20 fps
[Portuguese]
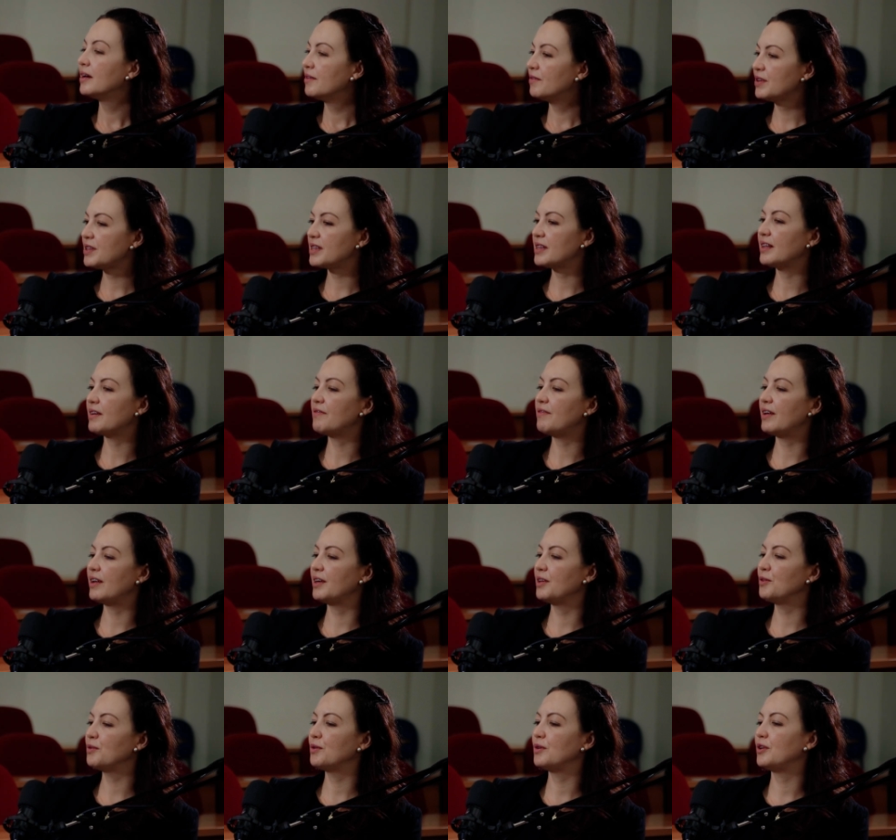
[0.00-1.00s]
Você está
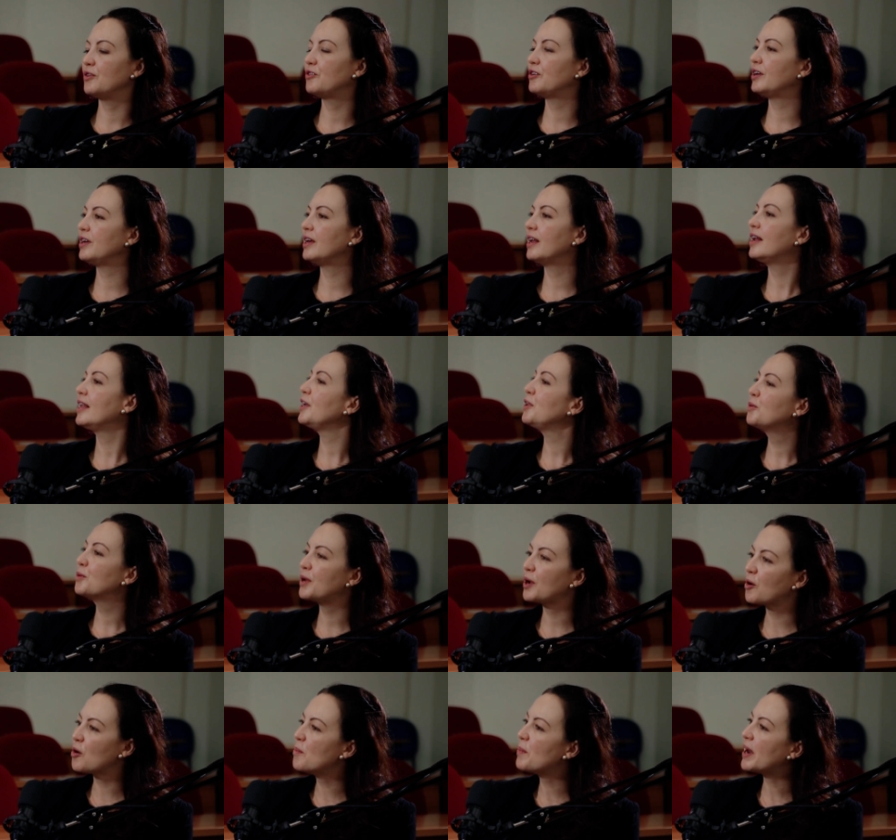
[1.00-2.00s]
falando de
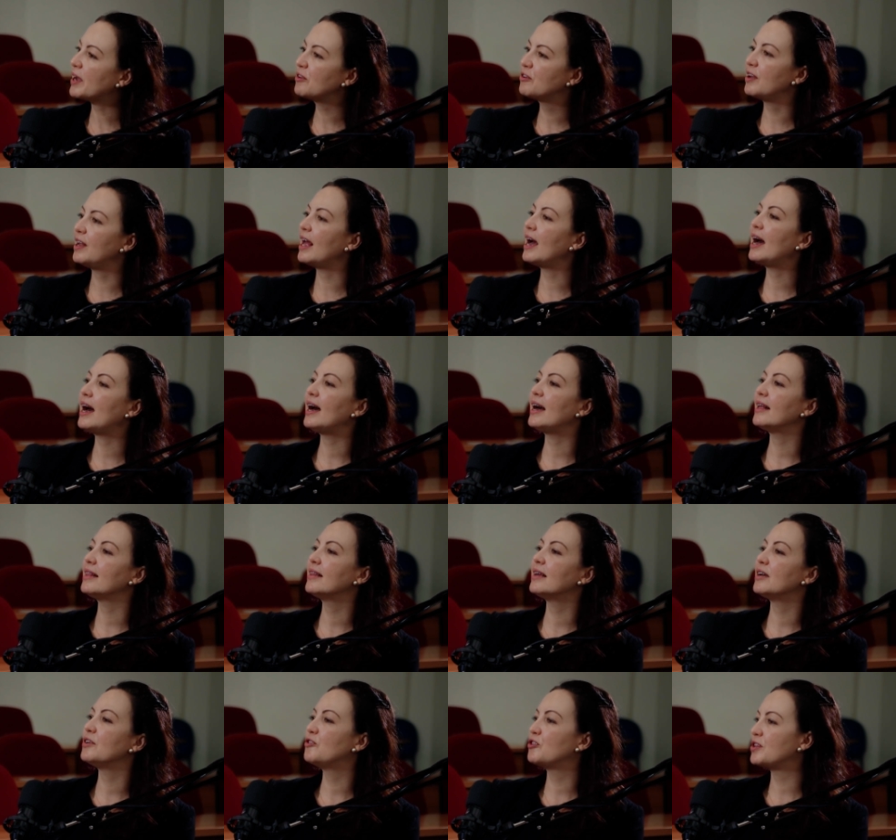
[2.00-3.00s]
leitura
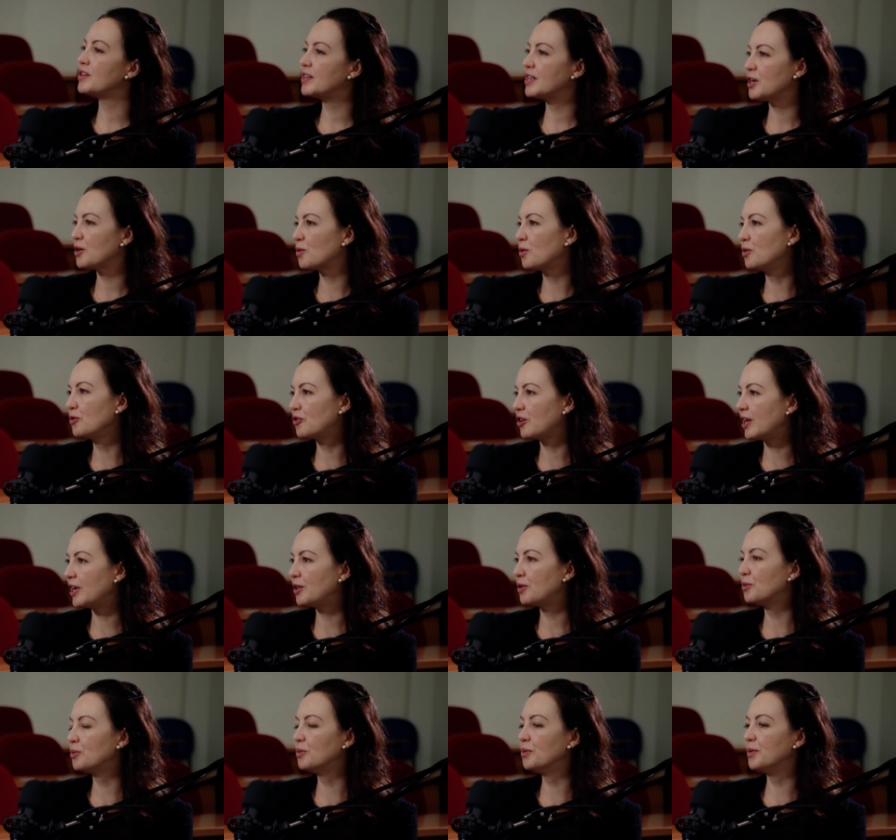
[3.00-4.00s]
compartilhada, de círculo de
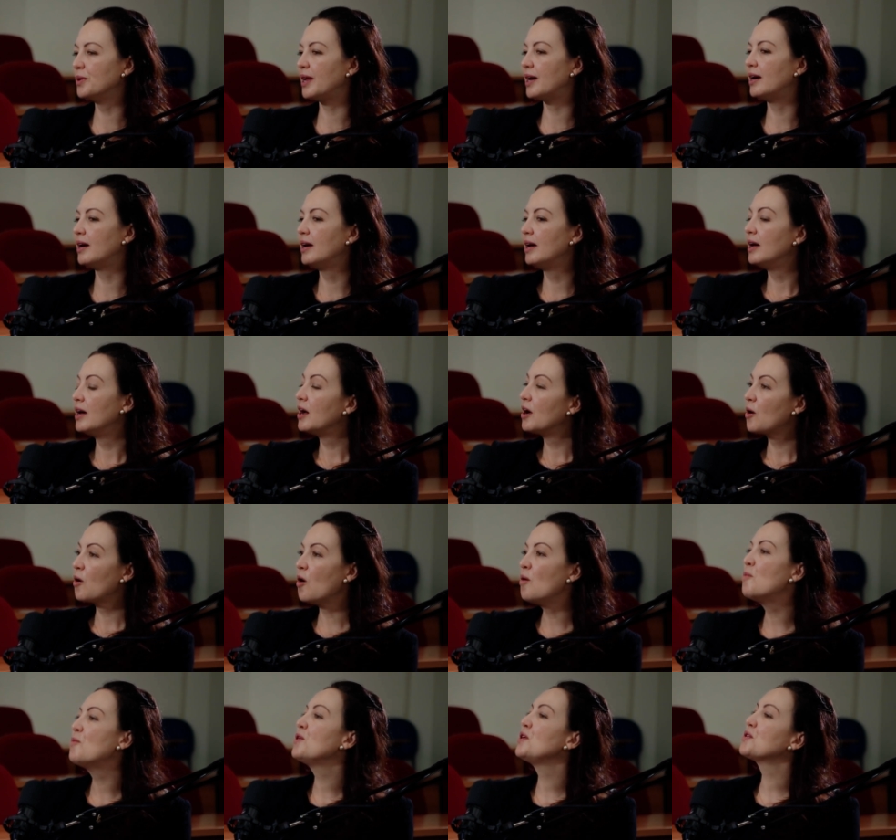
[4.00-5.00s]
leitura.
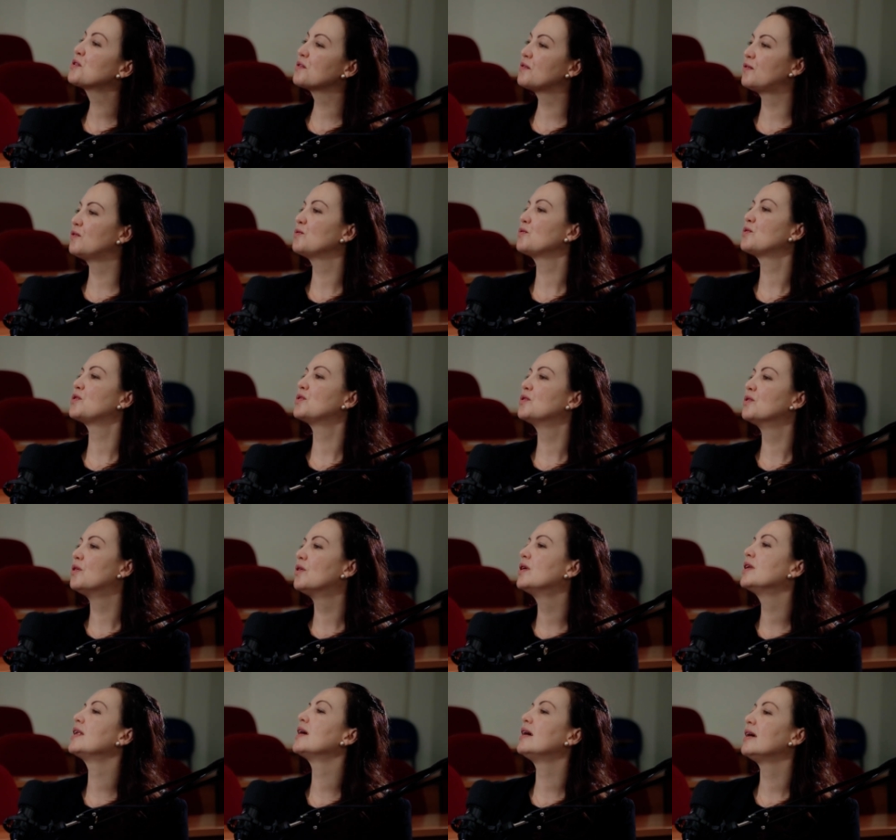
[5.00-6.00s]
Como isso
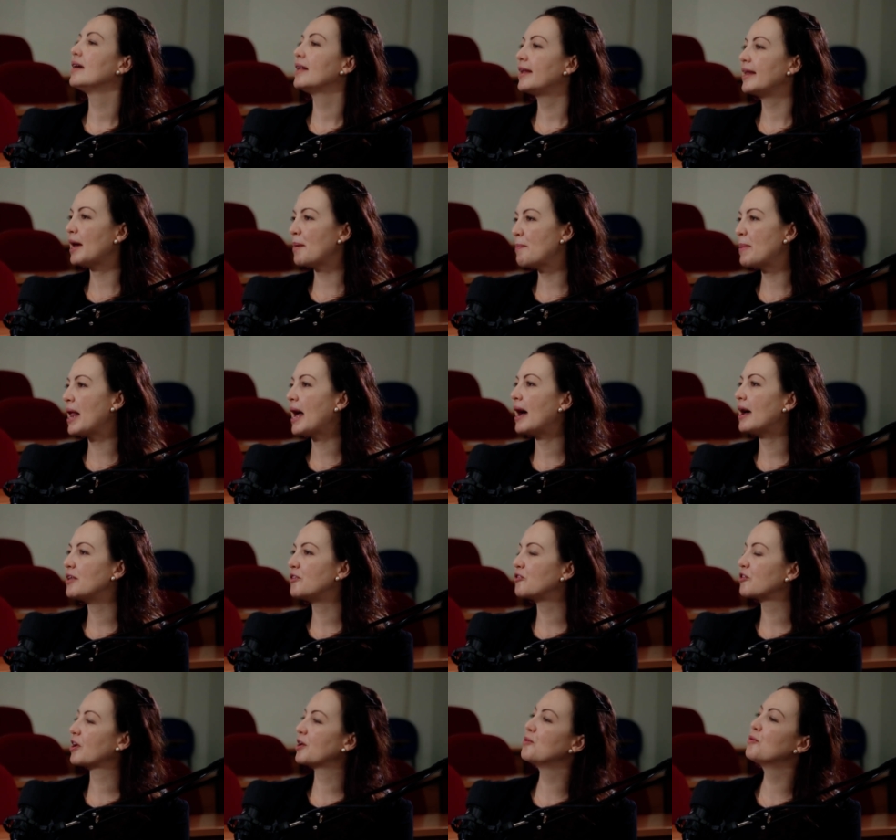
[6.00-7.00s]
funciona na
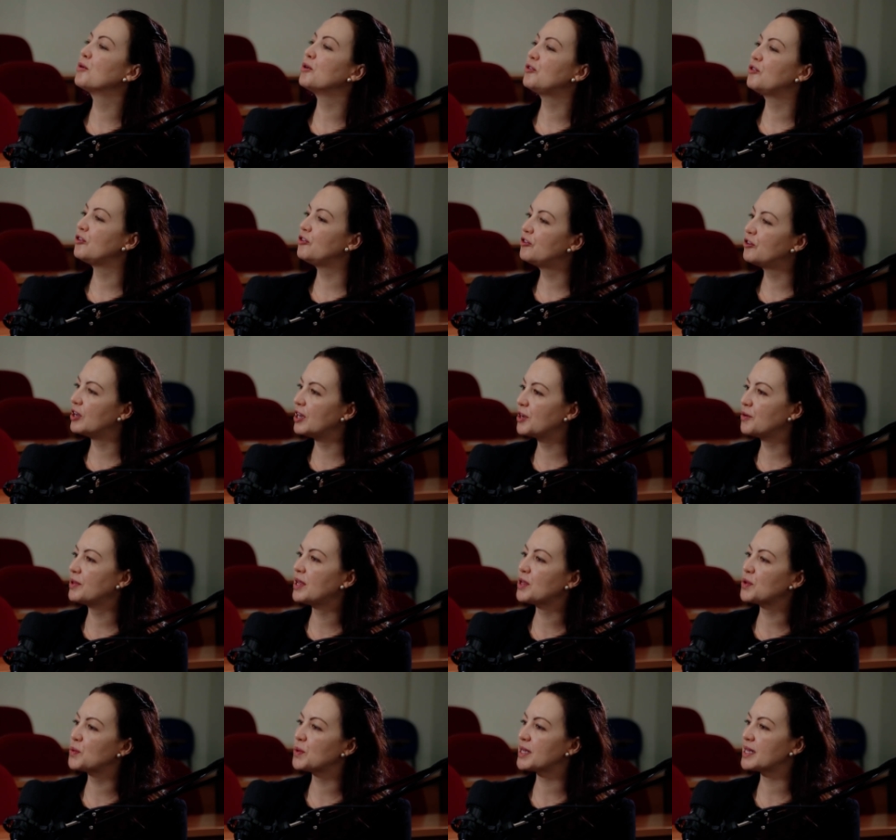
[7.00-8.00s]
prática, no cotidiano
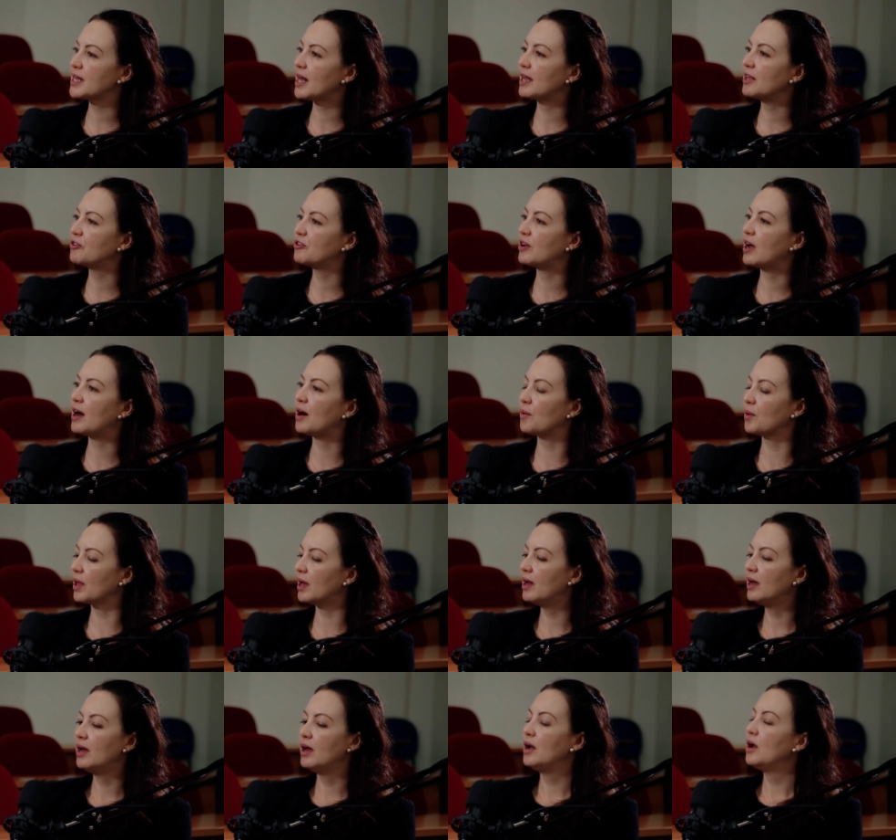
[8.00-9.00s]
da sua sala de aula?